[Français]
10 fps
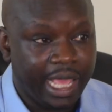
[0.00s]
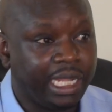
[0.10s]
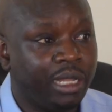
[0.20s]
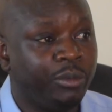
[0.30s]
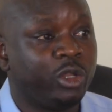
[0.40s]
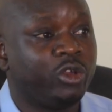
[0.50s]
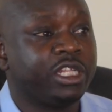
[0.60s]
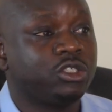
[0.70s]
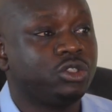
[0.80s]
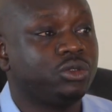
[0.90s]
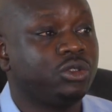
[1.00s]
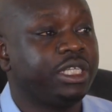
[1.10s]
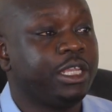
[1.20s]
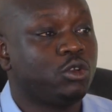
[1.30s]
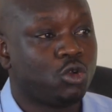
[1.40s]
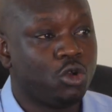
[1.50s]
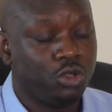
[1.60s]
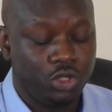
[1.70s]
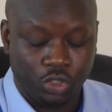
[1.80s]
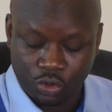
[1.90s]
à l'amélioration des
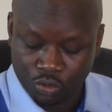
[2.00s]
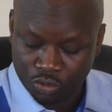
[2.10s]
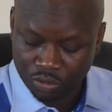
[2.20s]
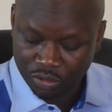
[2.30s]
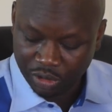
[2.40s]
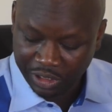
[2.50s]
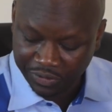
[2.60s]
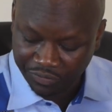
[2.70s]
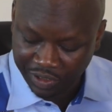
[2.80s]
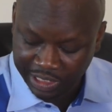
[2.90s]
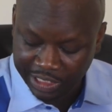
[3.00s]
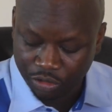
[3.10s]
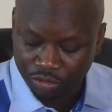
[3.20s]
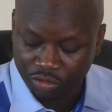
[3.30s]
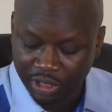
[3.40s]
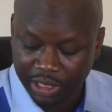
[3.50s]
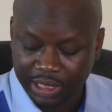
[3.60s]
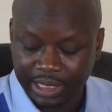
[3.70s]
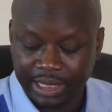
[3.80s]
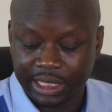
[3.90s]
conditions de vie des étudiants
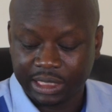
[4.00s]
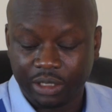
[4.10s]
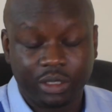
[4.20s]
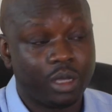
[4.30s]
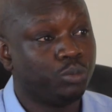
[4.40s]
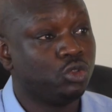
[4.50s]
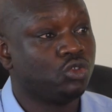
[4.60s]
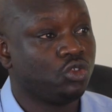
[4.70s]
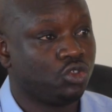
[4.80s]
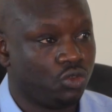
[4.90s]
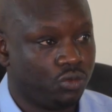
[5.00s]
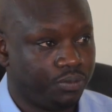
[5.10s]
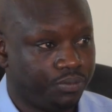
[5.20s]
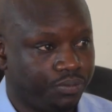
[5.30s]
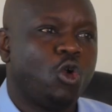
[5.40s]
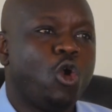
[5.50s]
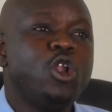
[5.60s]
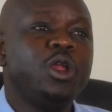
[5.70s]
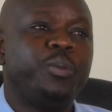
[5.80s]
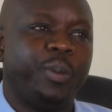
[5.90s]
dans ces campus sociaux.
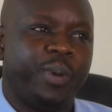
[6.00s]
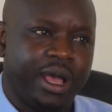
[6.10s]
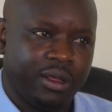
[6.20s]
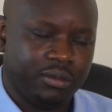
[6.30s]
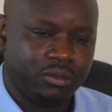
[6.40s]
On ne peut pas,